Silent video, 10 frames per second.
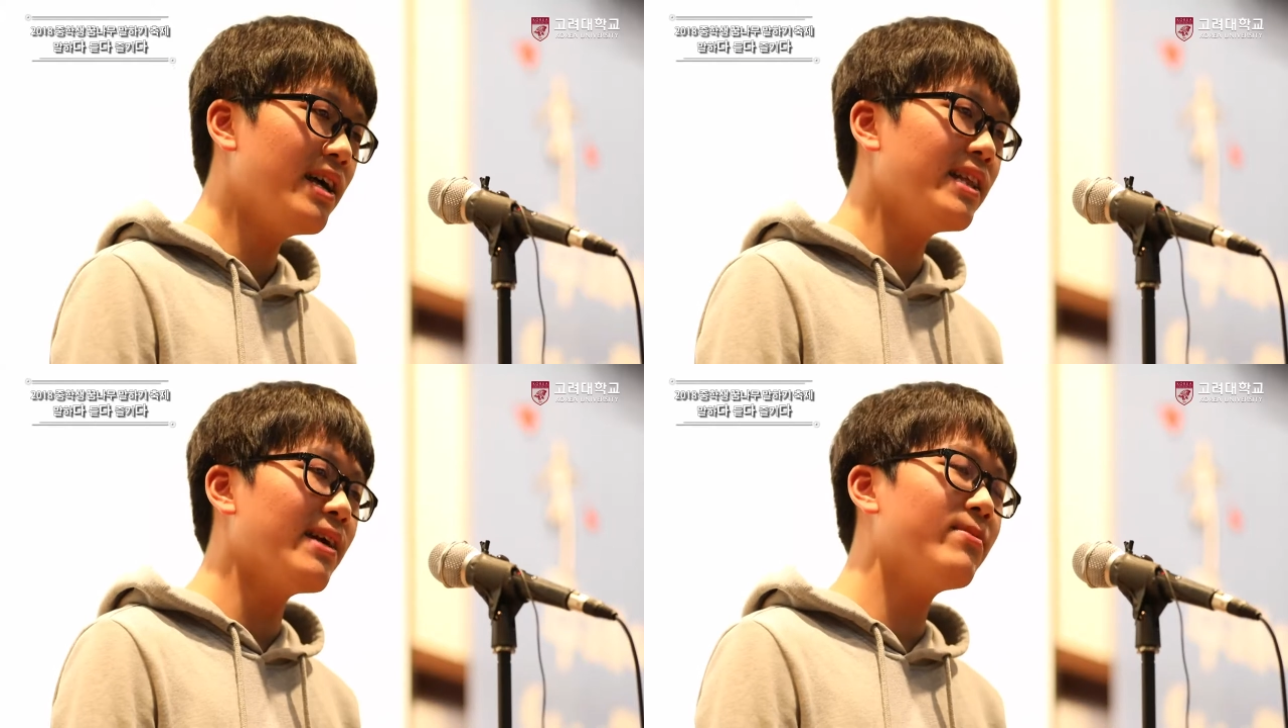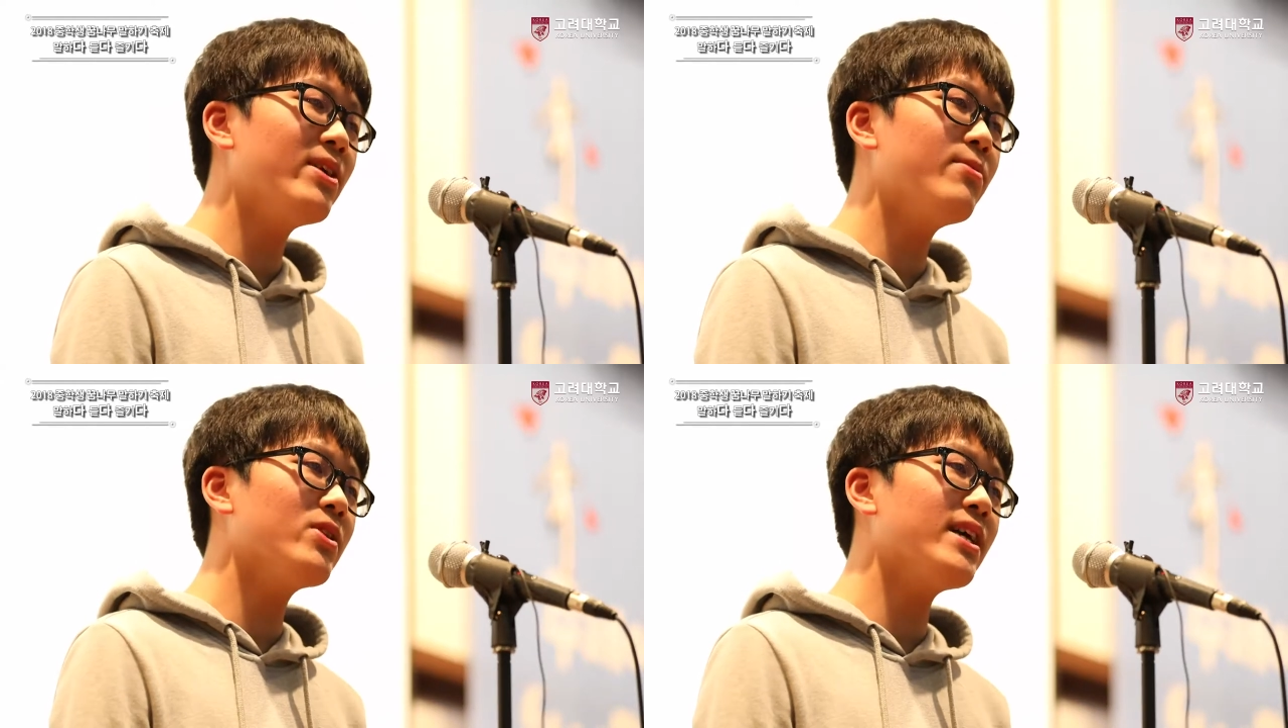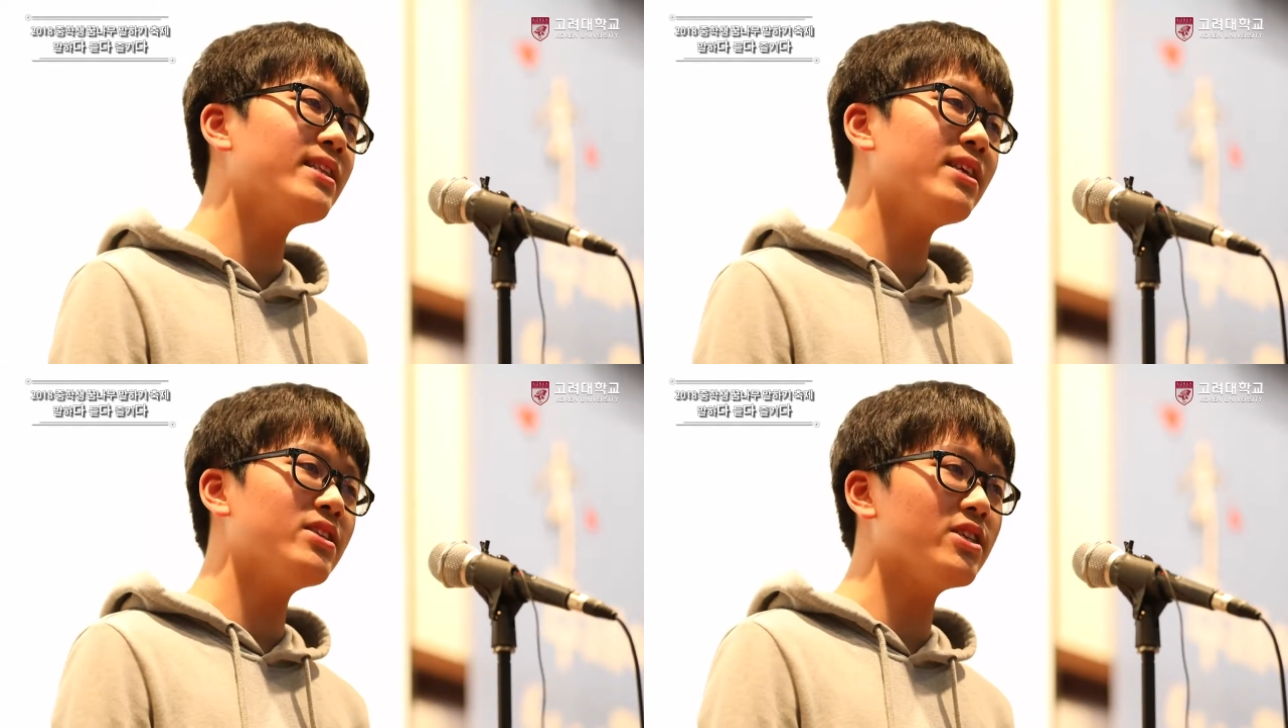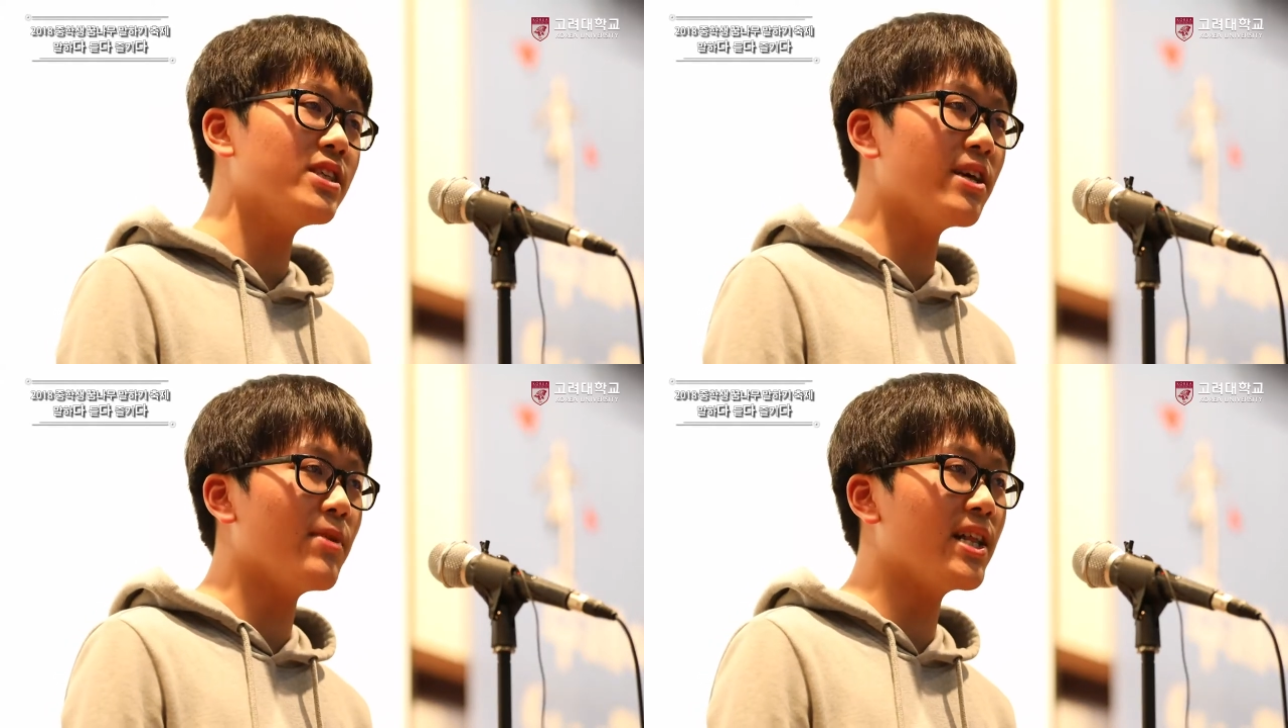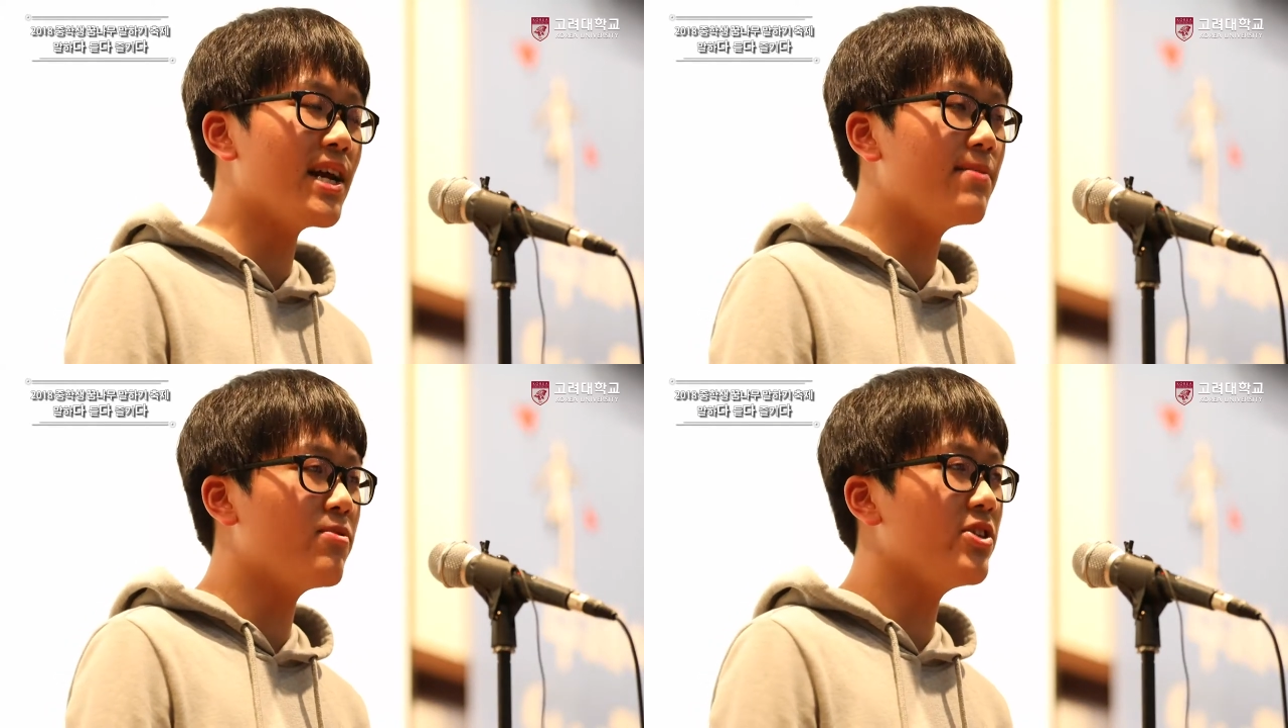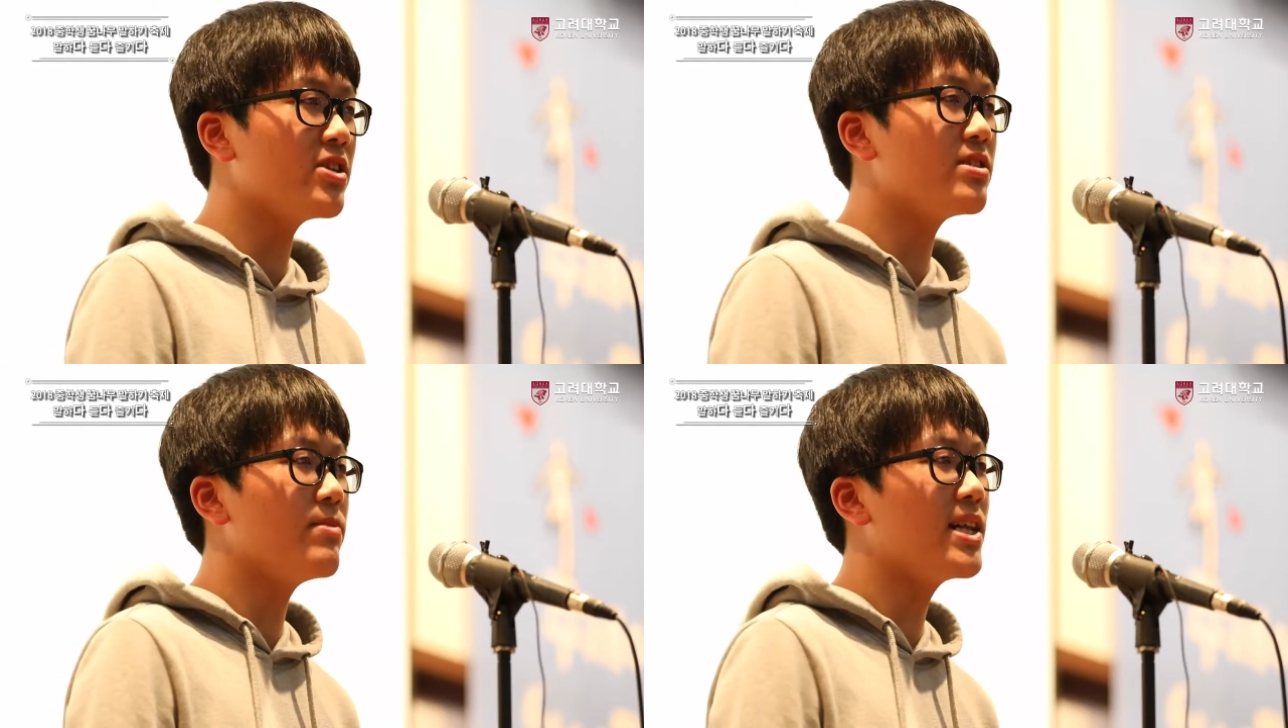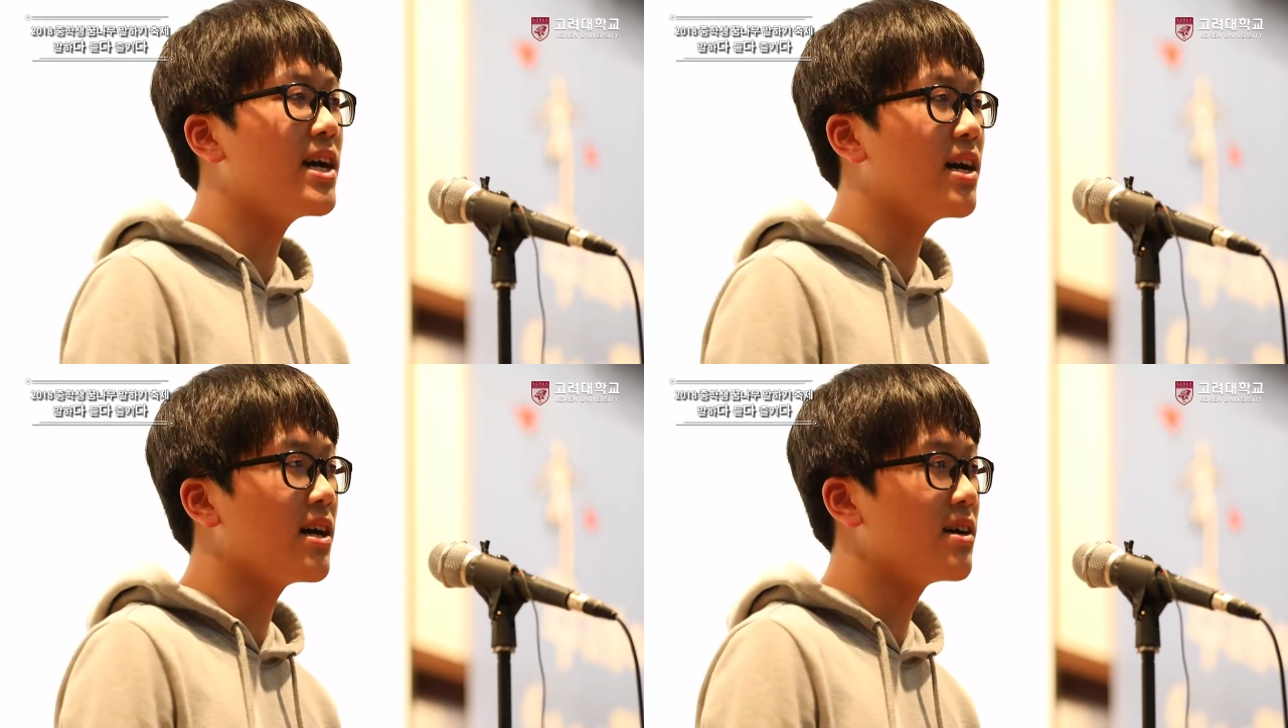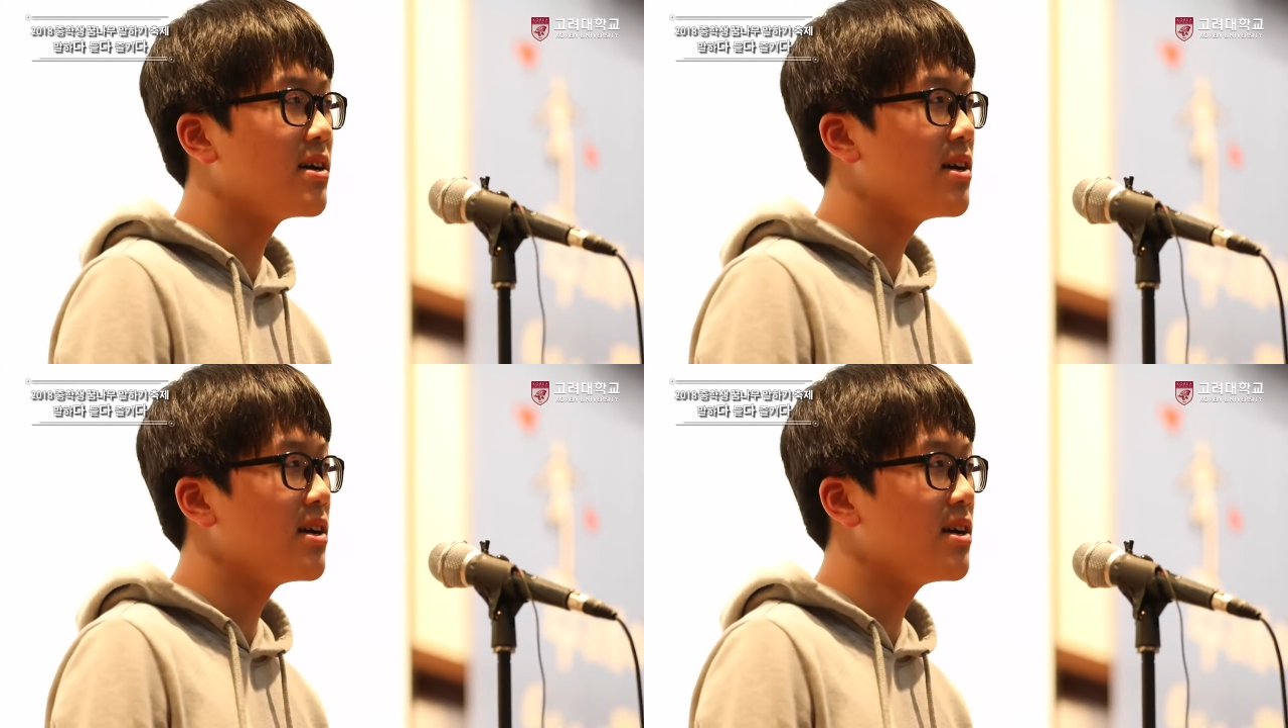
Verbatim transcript: 남들보다 뒤처지기만 할 뿐이었습니다.